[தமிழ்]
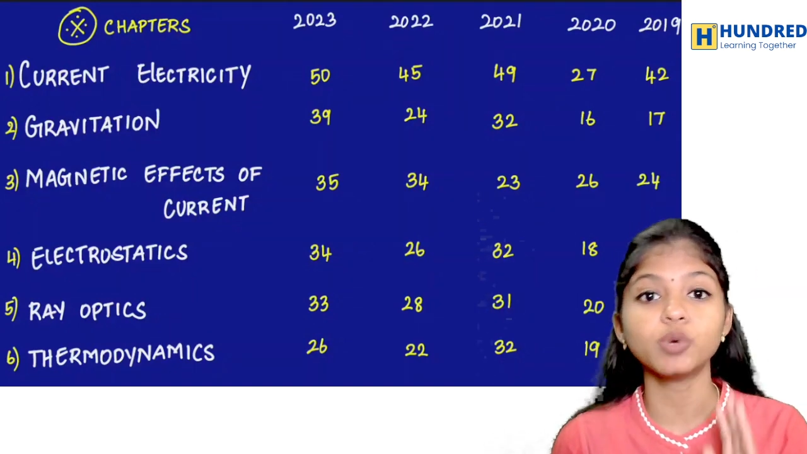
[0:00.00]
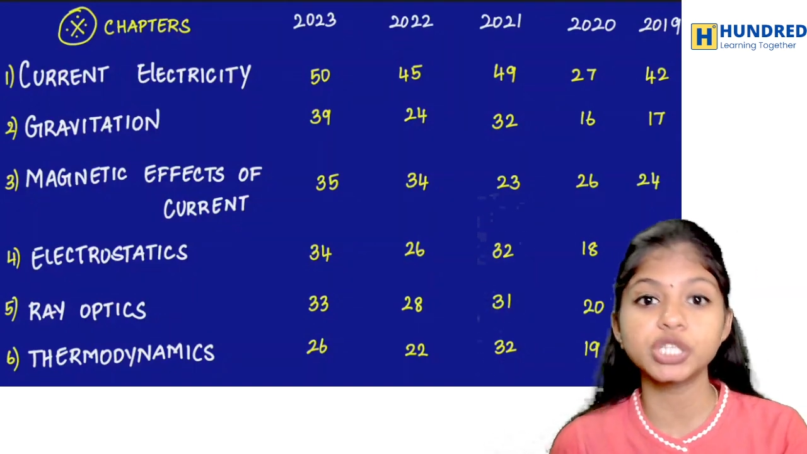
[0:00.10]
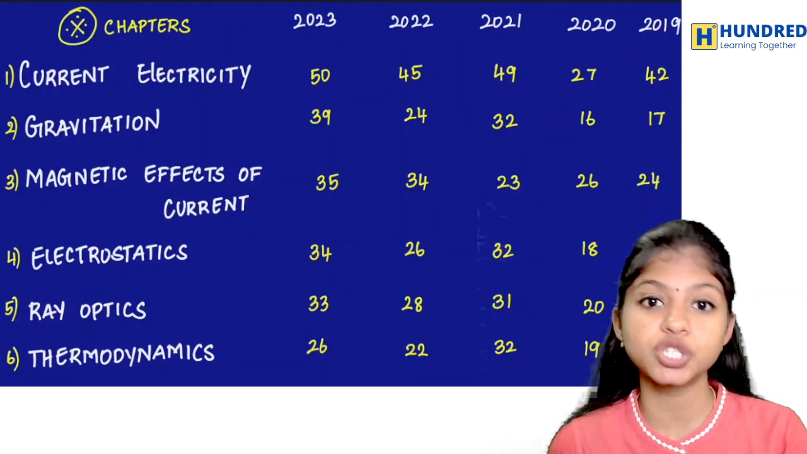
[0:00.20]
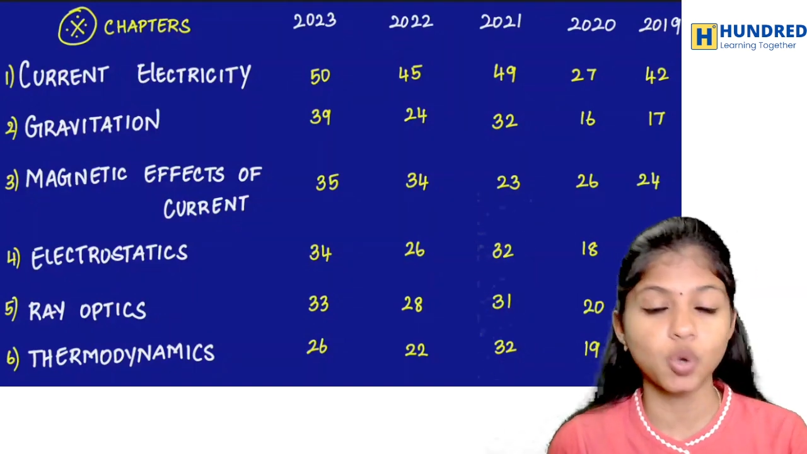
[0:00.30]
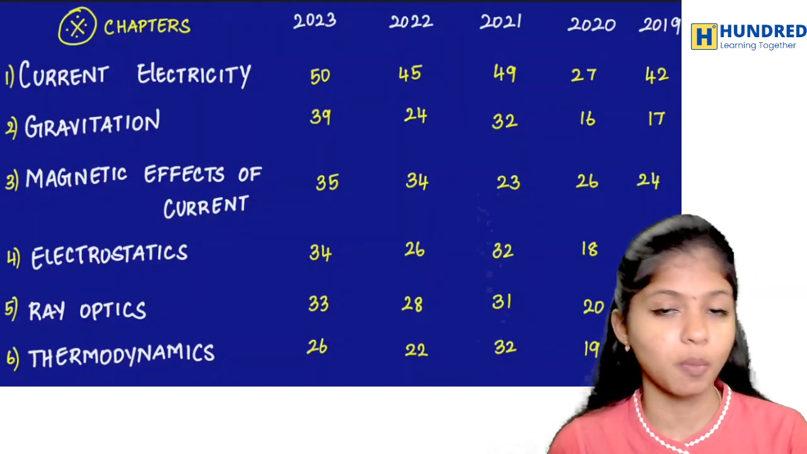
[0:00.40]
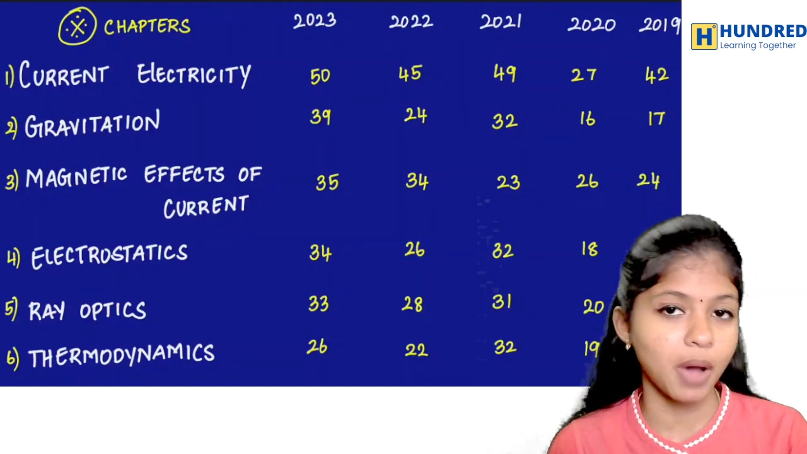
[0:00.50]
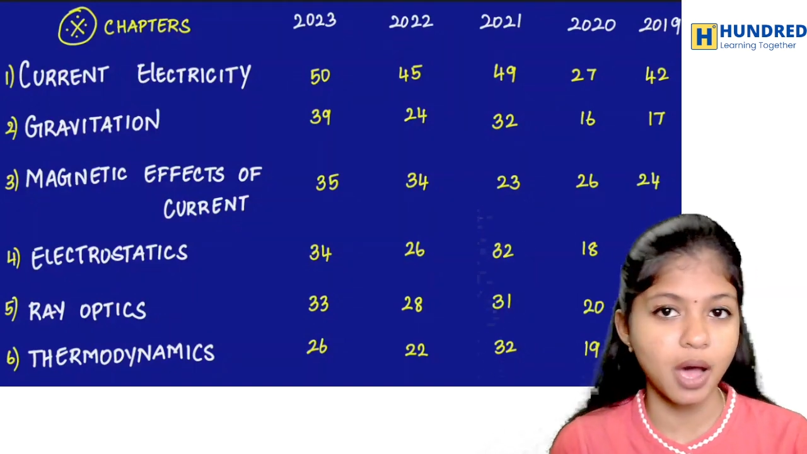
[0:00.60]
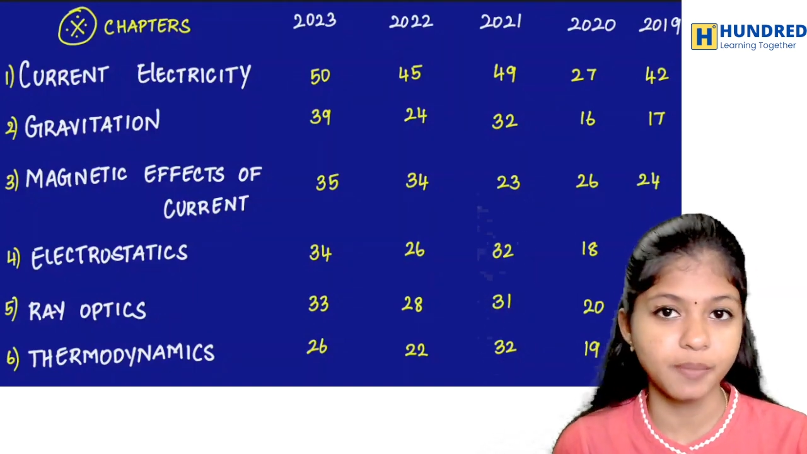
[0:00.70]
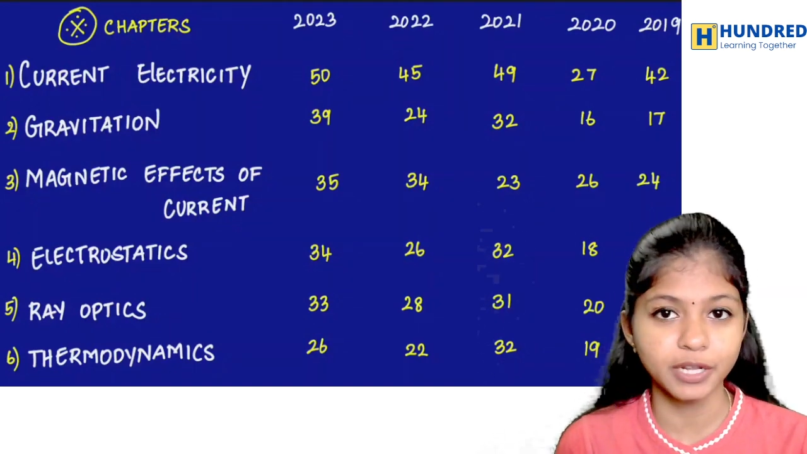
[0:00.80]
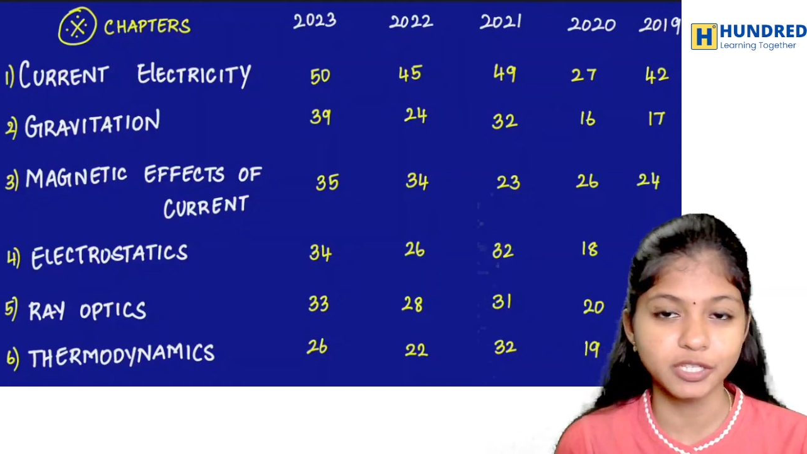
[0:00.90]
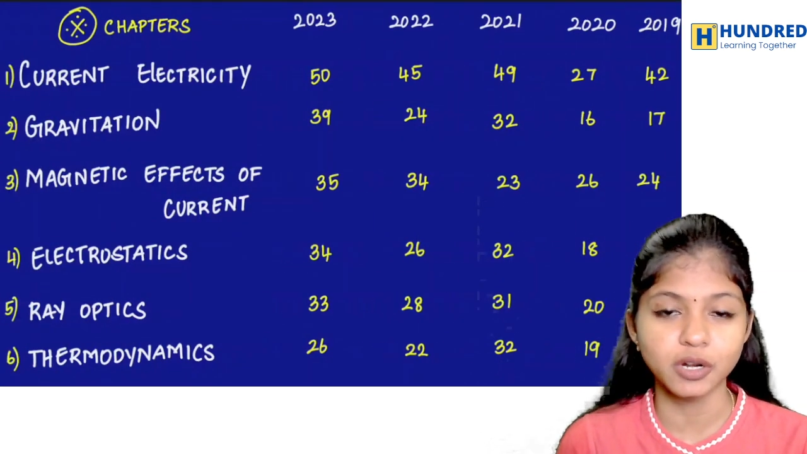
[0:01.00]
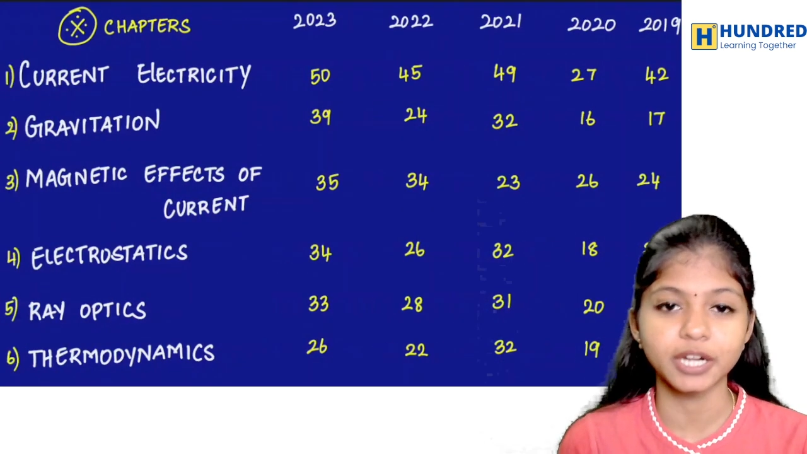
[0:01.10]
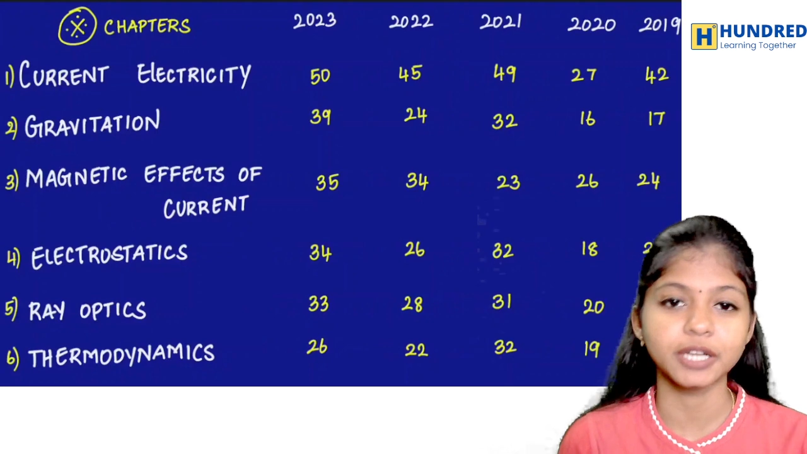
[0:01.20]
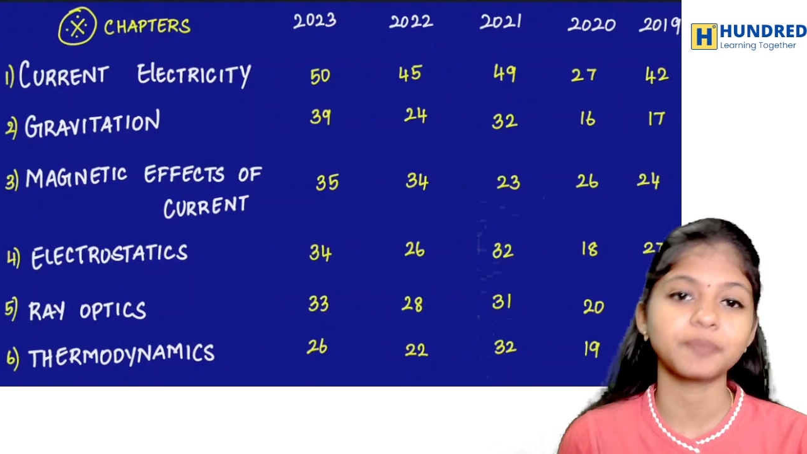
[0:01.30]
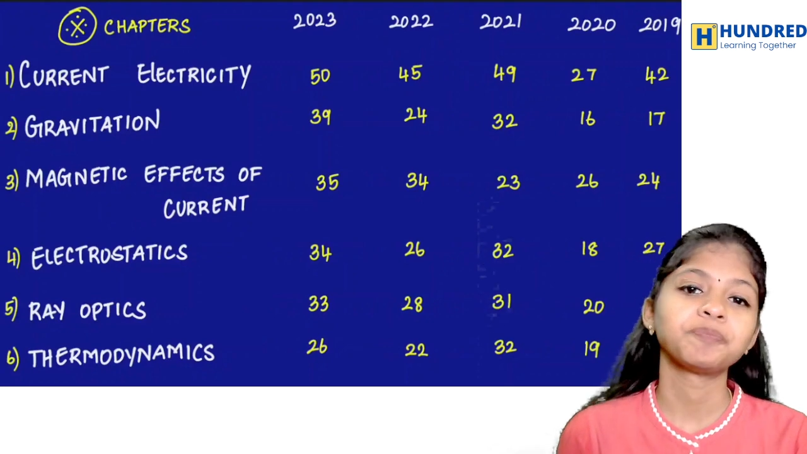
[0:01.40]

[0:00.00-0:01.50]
முடிச்சிட்டோமா அப்படின்னு சொல்லிட்டு